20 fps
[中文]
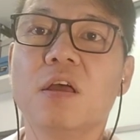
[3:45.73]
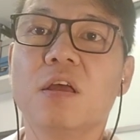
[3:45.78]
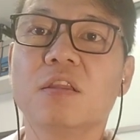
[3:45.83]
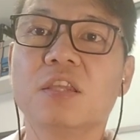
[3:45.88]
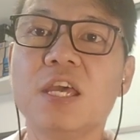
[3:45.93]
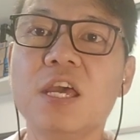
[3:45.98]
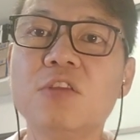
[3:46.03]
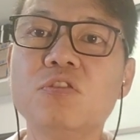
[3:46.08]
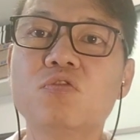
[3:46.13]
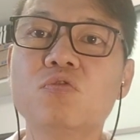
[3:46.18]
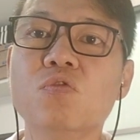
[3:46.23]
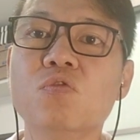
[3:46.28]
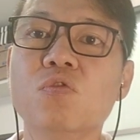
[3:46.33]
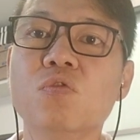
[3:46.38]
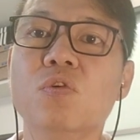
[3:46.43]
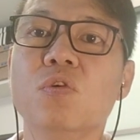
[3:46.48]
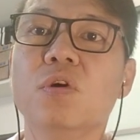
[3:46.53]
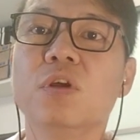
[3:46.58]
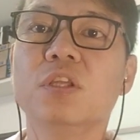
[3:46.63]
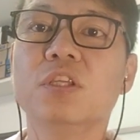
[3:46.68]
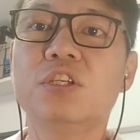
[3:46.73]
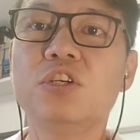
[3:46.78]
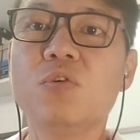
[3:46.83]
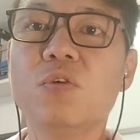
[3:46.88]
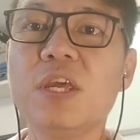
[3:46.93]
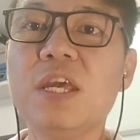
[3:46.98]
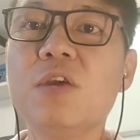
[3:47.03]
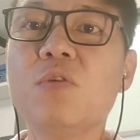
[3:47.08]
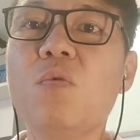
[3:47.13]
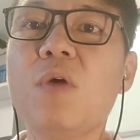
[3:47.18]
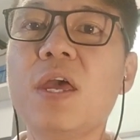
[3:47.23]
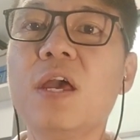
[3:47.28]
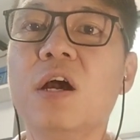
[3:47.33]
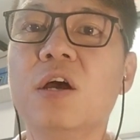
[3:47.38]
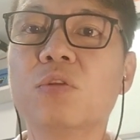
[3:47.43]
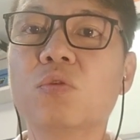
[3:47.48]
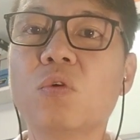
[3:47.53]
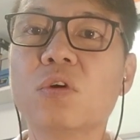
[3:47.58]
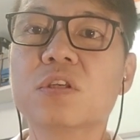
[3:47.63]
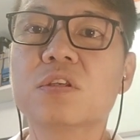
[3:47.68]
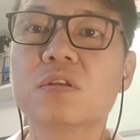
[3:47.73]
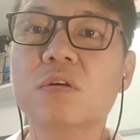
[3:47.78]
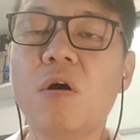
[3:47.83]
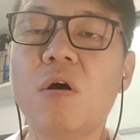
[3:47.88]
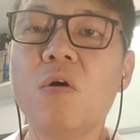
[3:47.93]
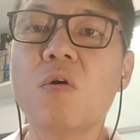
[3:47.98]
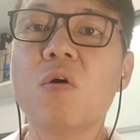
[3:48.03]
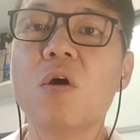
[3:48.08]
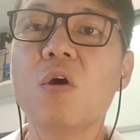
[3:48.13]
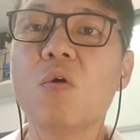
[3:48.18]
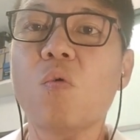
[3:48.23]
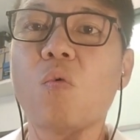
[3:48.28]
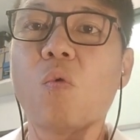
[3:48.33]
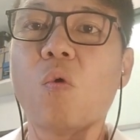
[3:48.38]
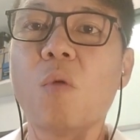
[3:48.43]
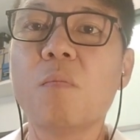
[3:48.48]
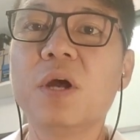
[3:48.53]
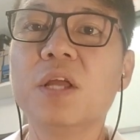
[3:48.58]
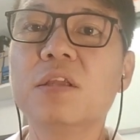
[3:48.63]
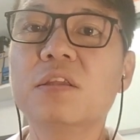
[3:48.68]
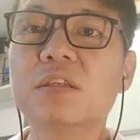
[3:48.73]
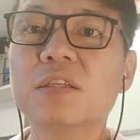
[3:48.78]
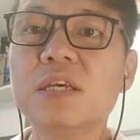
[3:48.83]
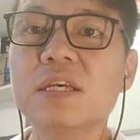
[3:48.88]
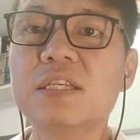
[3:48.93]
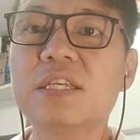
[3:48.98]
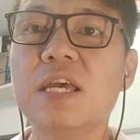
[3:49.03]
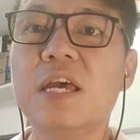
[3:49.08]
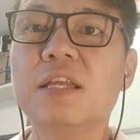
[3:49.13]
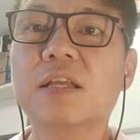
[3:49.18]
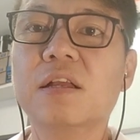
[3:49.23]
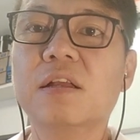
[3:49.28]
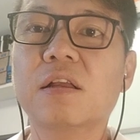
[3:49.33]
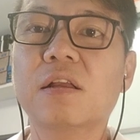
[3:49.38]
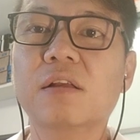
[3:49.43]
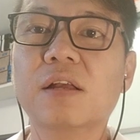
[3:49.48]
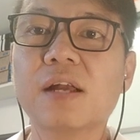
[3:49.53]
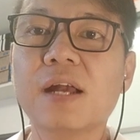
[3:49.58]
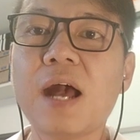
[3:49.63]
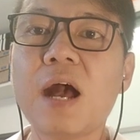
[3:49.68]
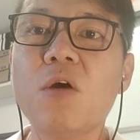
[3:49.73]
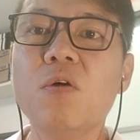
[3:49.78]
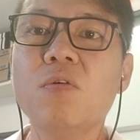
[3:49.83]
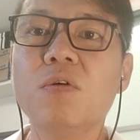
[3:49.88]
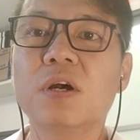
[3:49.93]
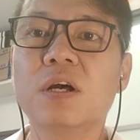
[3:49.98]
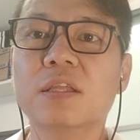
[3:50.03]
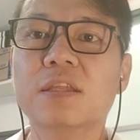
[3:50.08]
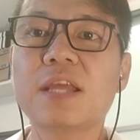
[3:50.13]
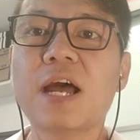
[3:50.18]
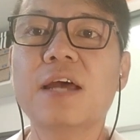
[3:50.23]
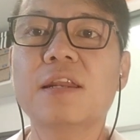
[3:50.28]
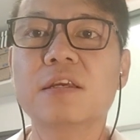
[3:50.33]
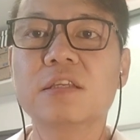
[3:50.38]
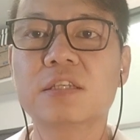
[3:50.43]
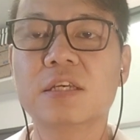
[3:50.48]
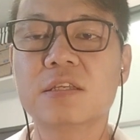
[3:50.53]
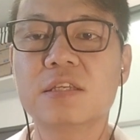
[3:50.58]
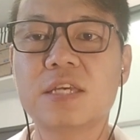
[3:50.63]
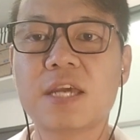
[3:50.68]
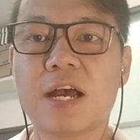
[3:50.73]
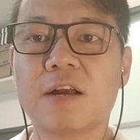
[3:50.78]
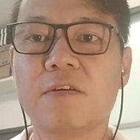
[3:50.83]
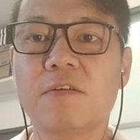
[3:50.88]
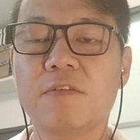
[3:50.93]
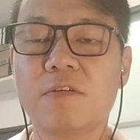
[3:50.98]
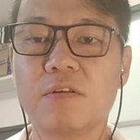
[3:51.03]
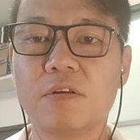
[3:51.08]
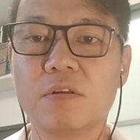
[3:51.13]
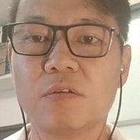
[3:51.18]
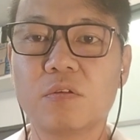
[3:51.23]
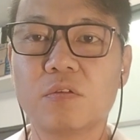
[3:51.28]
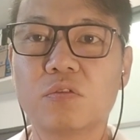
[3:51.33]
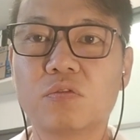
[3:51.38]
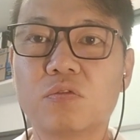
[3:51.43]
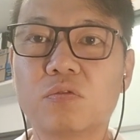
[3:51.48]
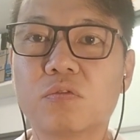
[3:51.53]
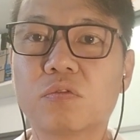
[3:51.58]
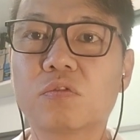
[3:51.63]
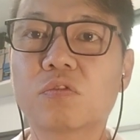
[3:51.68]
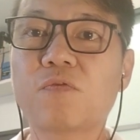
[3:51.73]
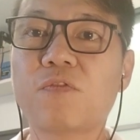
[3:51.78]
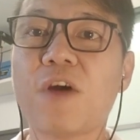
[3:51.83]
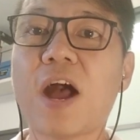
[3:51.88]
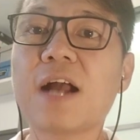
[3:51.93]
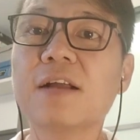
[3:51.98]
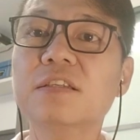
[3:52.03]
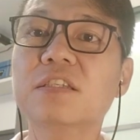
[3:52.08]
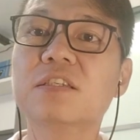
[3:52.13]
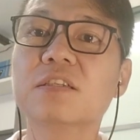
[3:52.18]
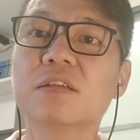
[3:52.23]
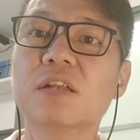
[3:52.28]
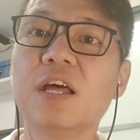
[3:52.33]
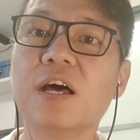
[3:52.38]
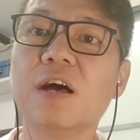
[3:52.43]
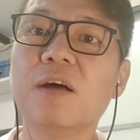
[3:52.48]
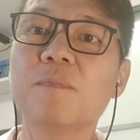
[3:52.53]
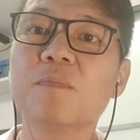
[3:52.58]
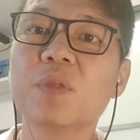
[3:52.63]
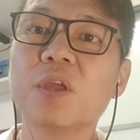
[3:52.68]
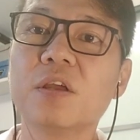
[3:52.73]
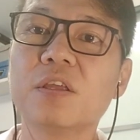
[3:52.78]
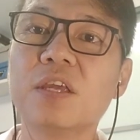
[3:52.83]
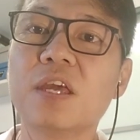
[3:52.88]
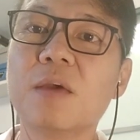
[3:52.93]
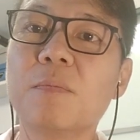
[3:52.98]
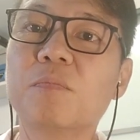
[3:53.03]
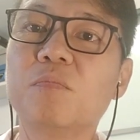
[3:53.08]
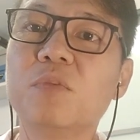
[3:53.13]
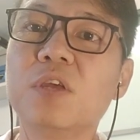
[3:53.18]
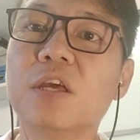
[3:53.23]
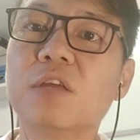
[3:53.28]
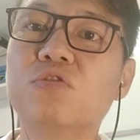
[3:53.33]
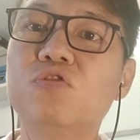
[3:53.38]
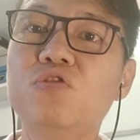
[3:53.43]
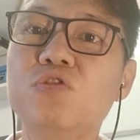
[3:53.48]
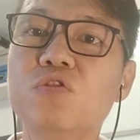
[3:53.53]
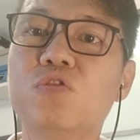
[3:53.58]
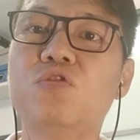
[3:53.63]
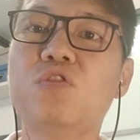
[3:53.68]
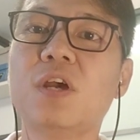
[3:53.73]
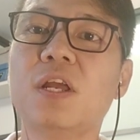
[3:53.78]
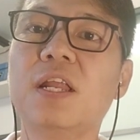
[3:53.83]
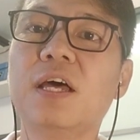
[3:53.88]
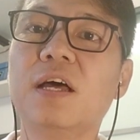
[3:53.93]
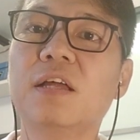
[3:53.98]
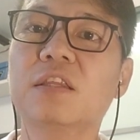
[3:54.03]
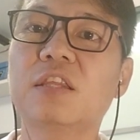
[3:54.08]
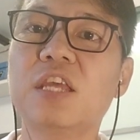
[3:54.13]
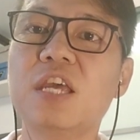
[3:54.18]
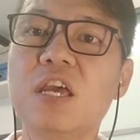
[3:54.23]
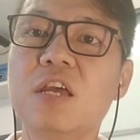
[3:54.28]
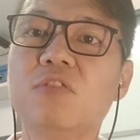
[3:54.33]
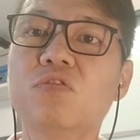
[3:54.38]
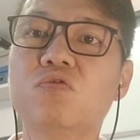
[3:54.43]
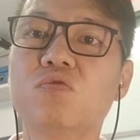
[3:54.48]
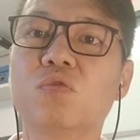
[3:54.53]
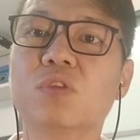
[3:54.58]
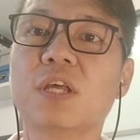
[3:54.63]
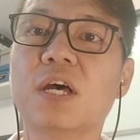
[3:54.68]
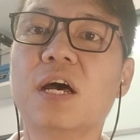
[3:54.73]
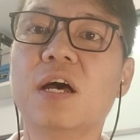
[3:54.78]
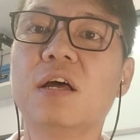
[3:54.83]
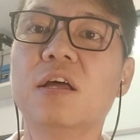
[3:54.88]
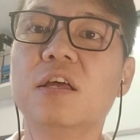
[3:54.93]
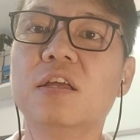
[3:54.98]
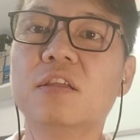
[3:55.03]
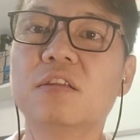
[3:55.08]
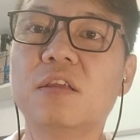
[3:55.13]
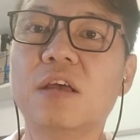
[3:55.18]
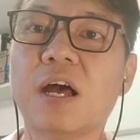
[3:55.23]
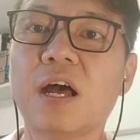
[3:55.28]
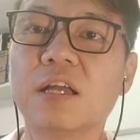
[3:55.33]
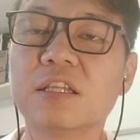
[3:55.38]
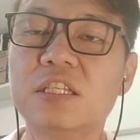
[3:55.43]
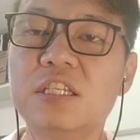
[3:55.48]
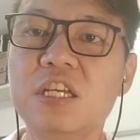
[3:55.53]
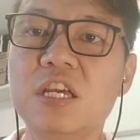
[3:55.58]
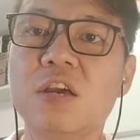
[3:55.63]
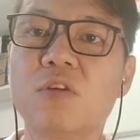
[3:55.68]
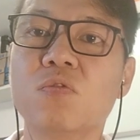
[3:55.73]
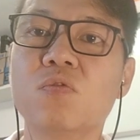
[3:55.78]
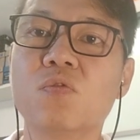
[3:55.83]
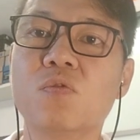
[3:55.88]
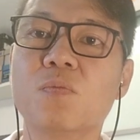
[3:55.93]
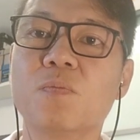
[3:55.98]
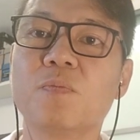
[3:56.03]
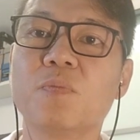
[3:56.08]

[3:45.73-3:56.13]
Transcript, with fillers: 天主就因为很多时候我们这些高而大的城墙，防止了，也也拒绝了天主的啊切入。